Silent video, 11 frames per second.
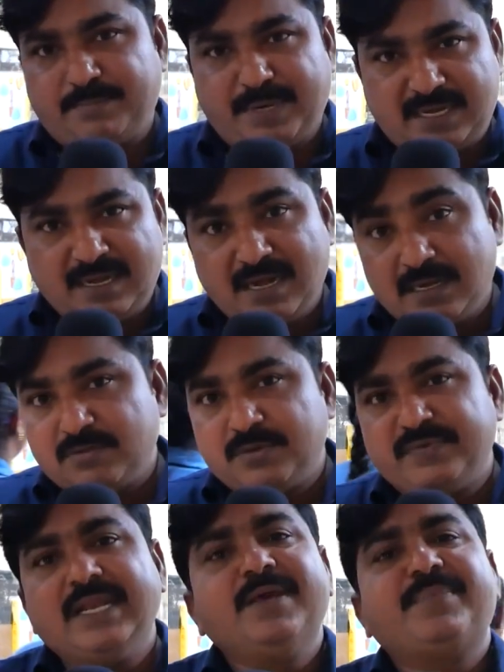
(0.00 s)
పట్టణాలకు
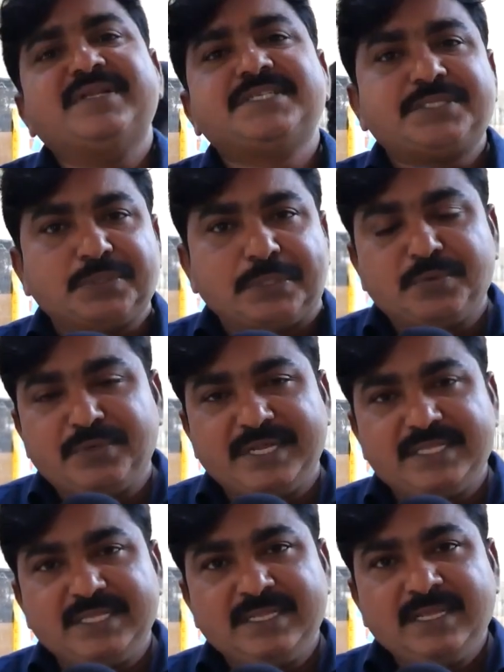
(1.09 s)
వెళ్ళే పరిస్థితి
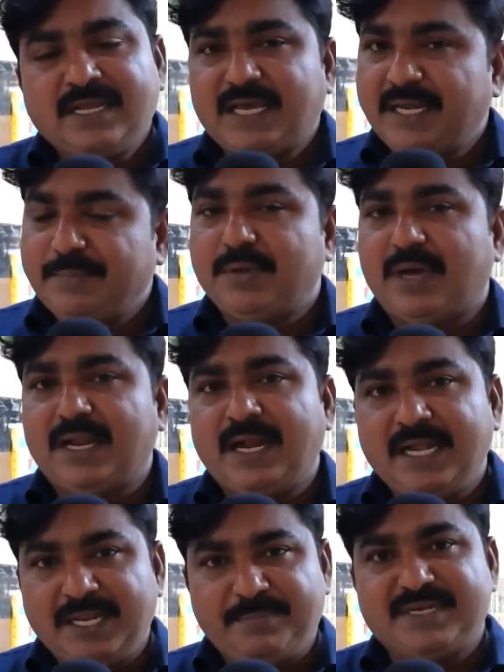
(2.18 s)
ఉండేది కానీ ఇప్పుడు
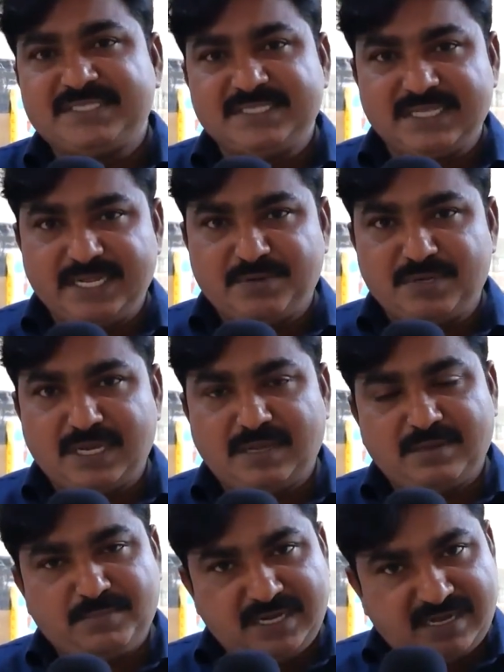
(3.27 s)
అలాంటి పరిస్థితి లేకుండా
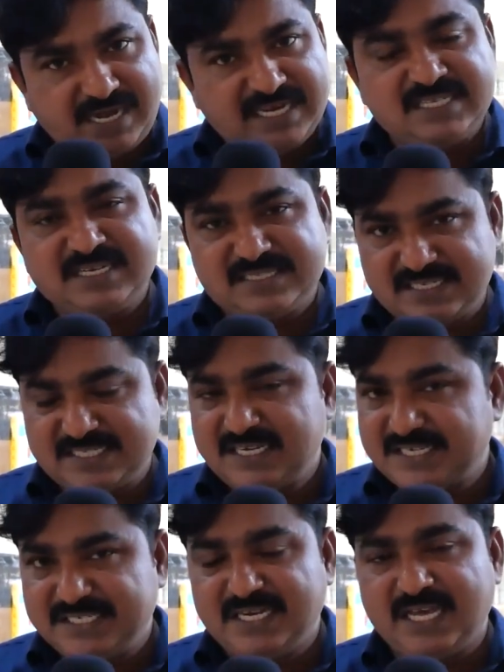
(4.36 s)
మన రాజన్న
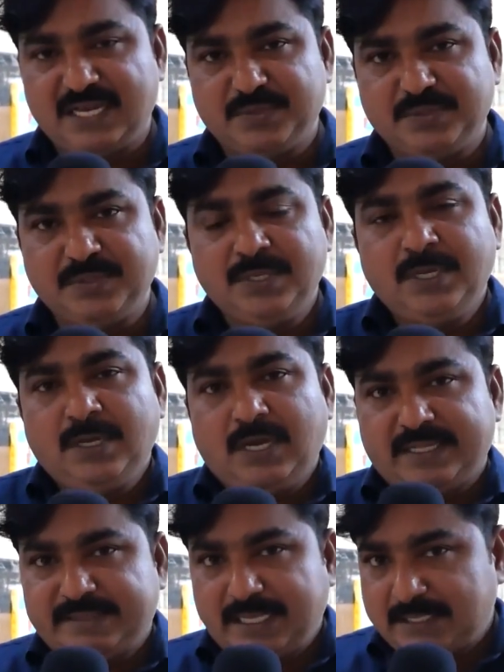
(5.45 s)
సిరిసిల్ల జిల్లాలో
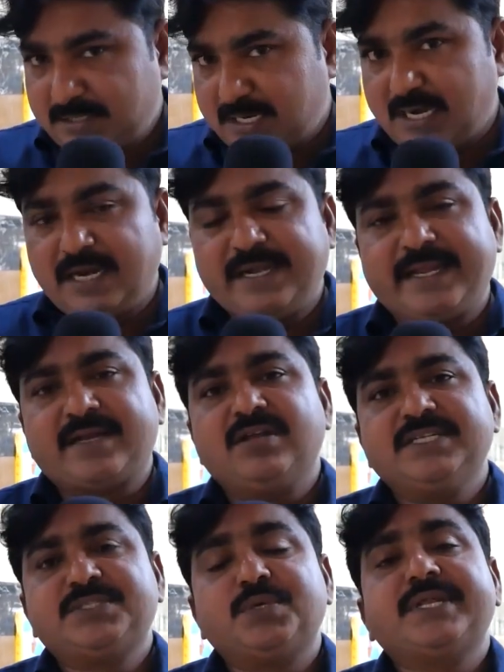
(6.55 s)
అత్యాధునిక
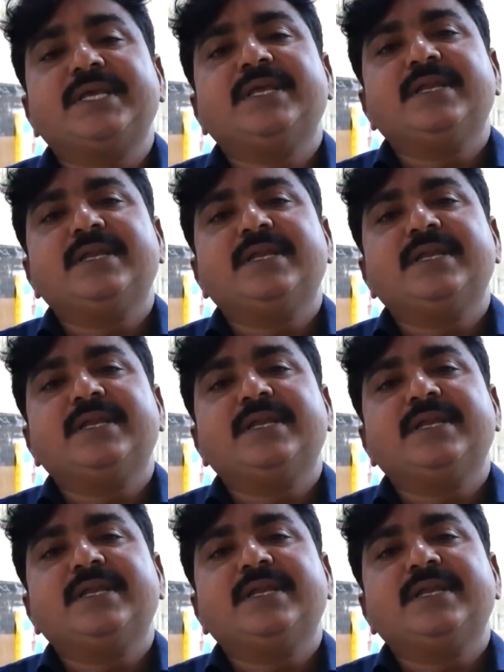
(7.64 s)
టెక్నాలజీ తోటి